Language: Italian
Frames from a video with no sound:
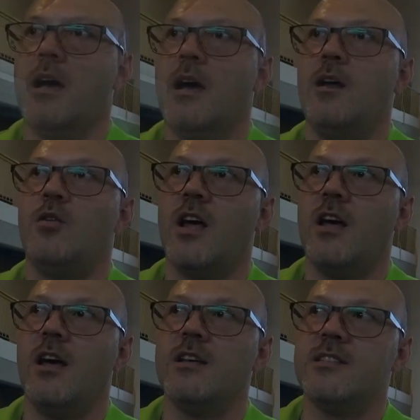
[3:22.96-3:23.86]

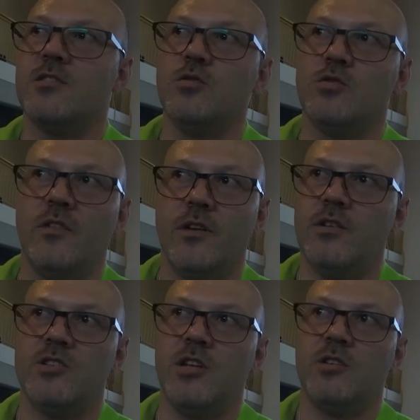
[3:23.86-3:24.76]
Allora, anzitutto vanno
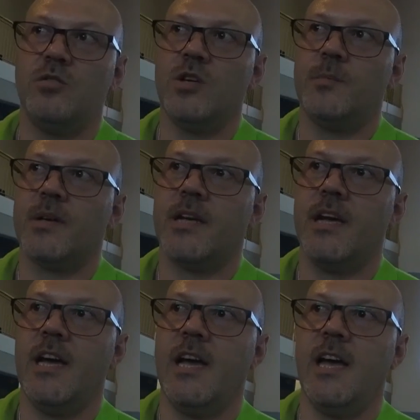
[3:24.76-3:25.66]
i genitori,
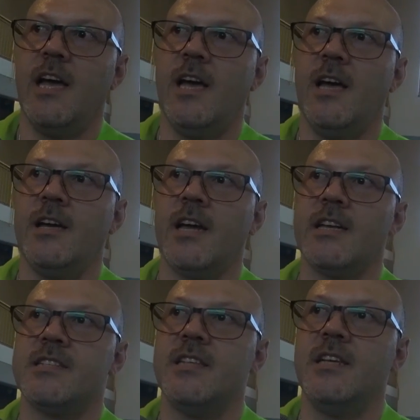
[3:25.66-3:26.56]
perché i
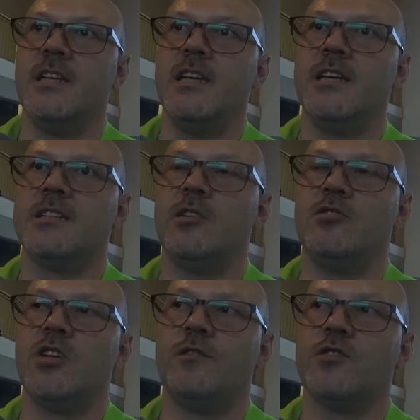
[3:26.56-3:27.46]
ragazzini, se
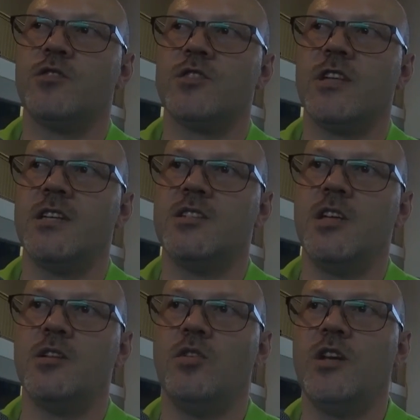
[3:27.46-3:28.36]
non ci fossero stati i
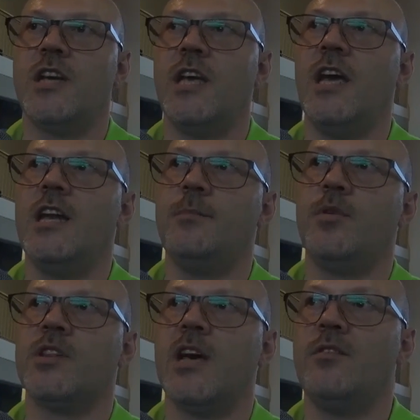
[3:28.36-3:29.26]
genitori che li
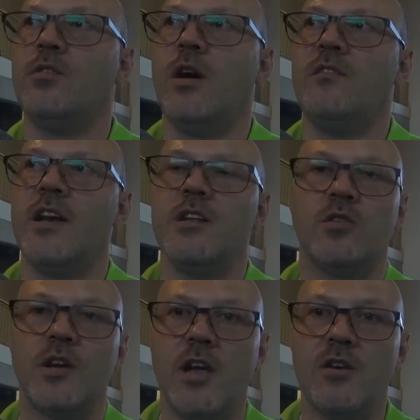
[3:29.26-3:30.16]
portavano ai vari
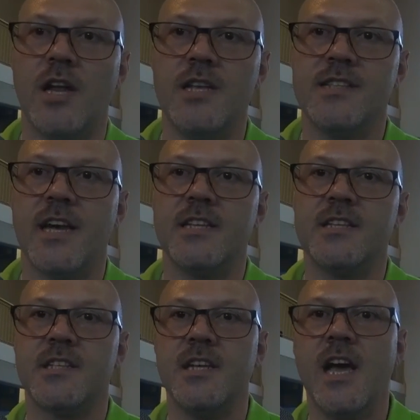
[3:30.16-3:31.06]
tornei organizzati
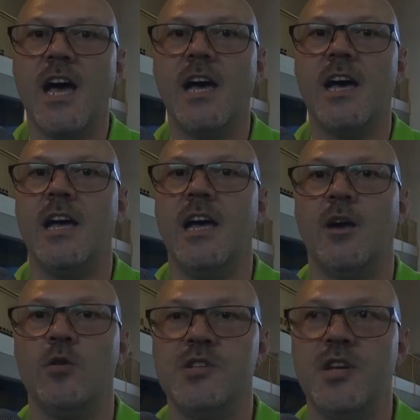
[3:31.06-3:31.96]
sia eh,
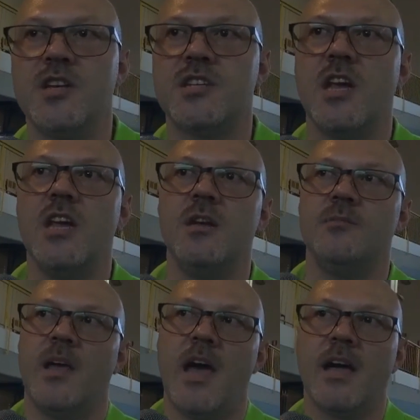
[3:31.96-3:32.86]
col CSI,
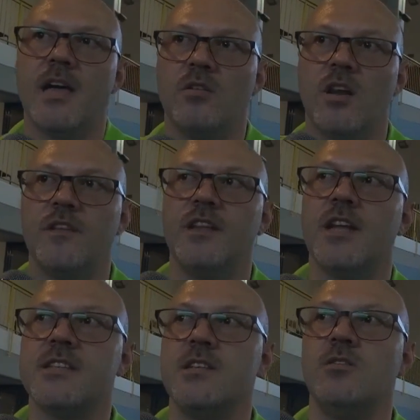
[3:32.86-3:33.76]
anche con la
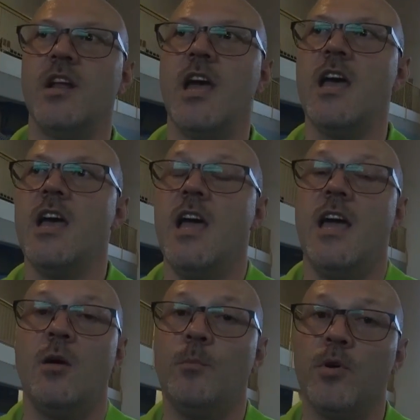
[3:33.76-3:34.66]
federazione,
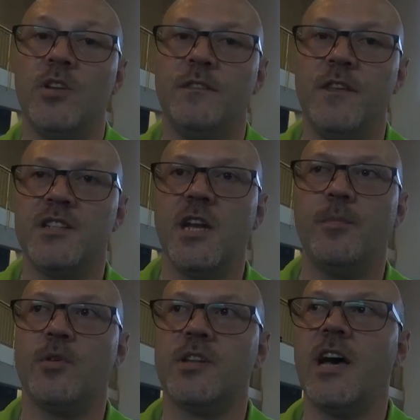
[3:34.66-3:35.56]
era un po' difficile
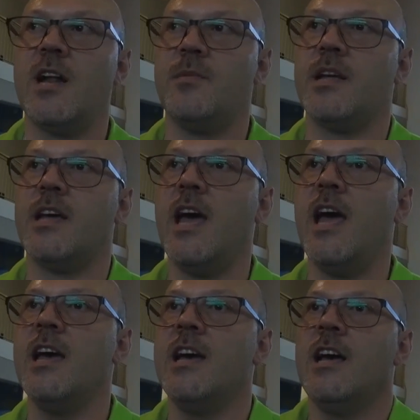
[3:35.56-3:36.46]
portare
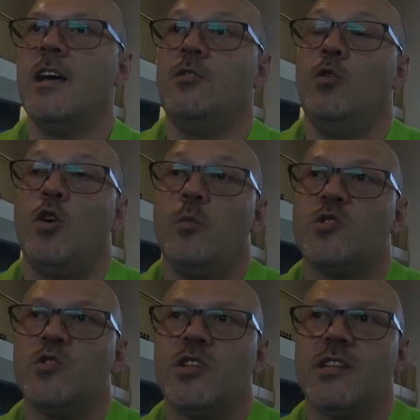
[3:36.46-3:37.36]
perché noi come
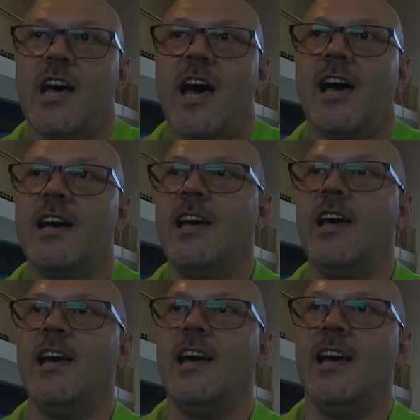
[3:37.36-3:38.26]
società
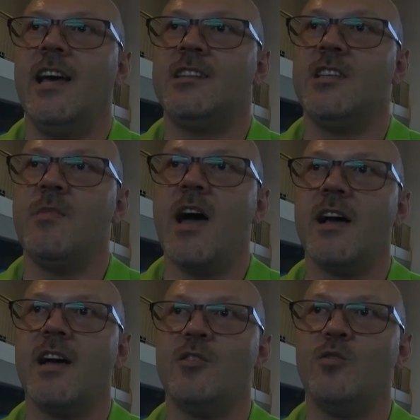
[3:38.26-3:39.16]
eh, ci
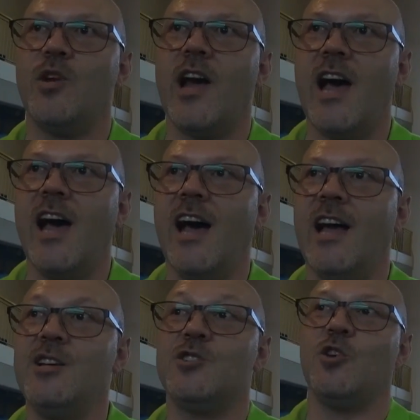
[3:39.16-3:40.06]
manca ancora
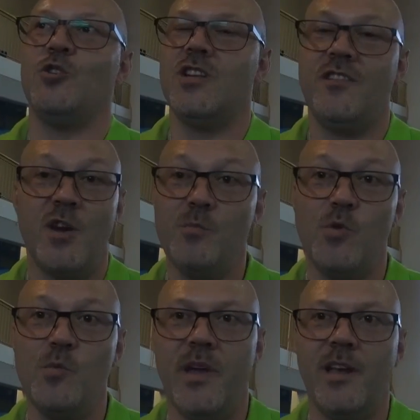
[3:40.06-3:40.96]
il sogno di avere un
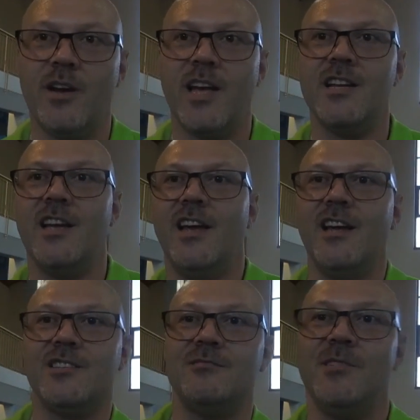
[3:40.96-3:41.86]
pulmino che
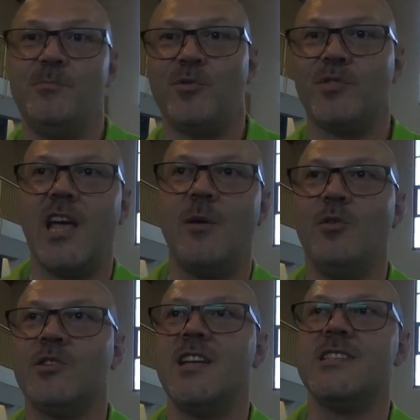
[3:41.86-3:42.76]
eh, li
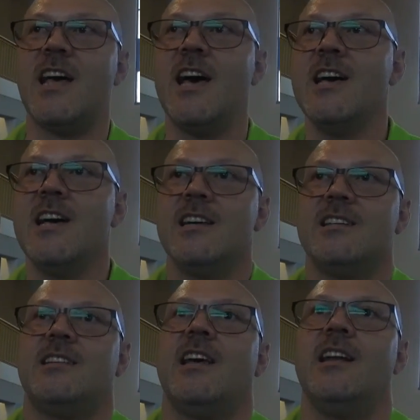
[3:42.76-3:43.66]
portiamo senza
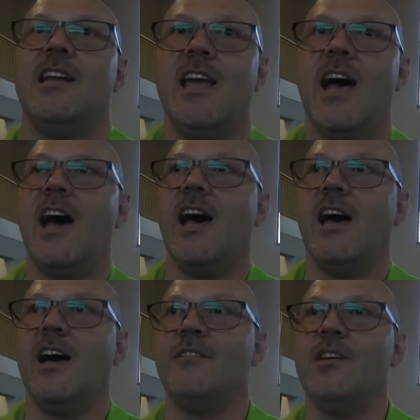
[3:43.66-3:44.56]
star lì
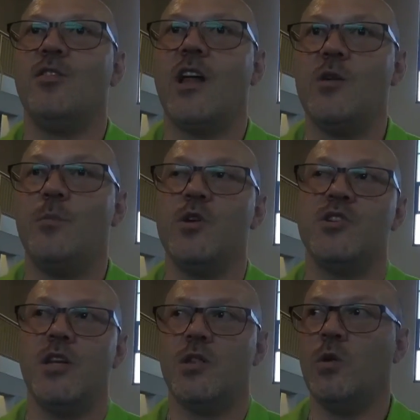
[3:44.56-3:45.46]
a vincolare un po' i
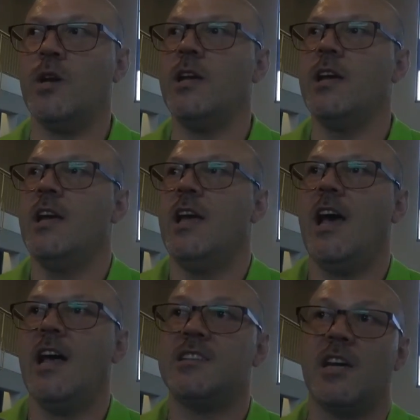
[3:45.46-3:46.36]
genitori
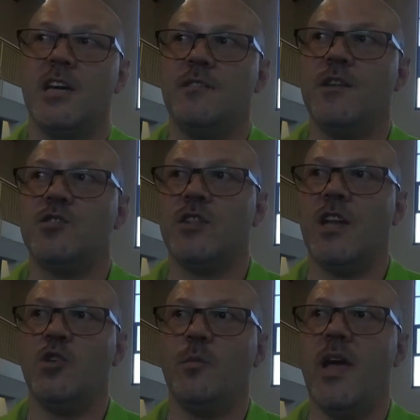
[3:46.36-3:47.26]
al sacrificio
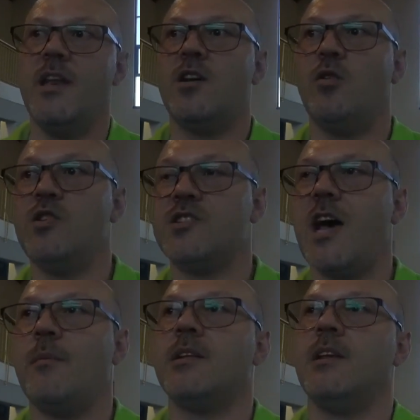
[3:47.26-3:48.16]
dalle domeniche o i
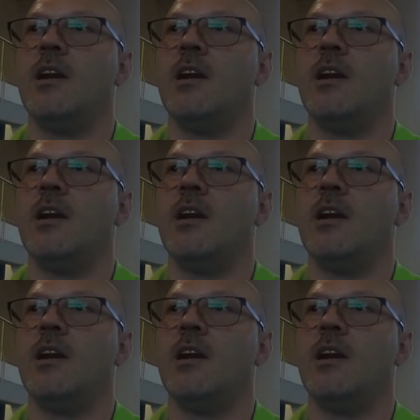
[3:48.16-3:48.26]
sabati.